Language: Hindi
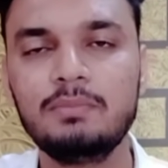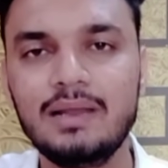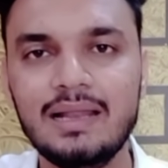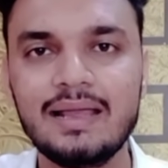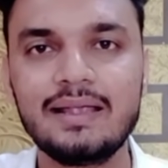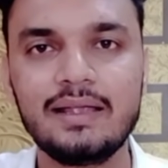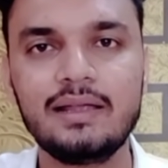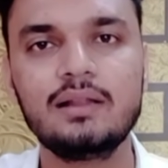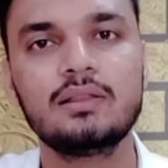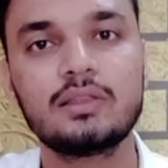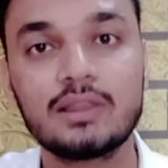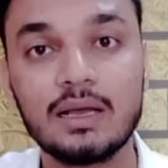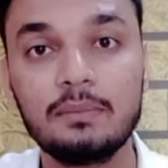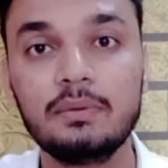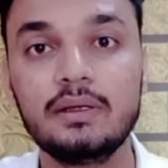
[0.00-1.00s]
मिलेगी
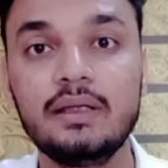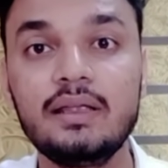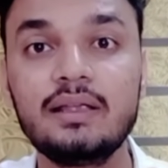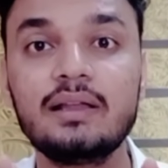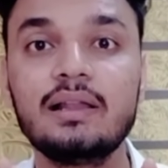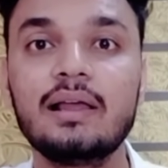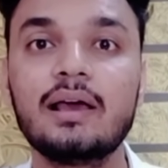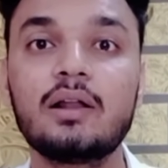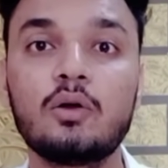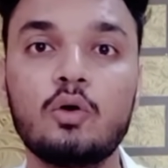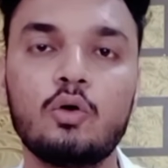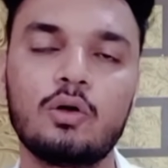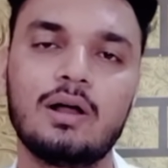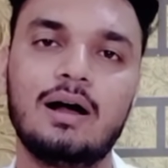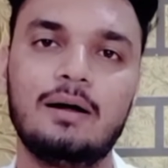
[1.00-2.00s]
तब ही क्लियर
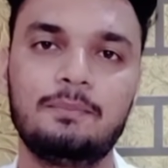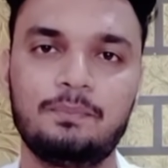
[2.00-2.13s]
होगा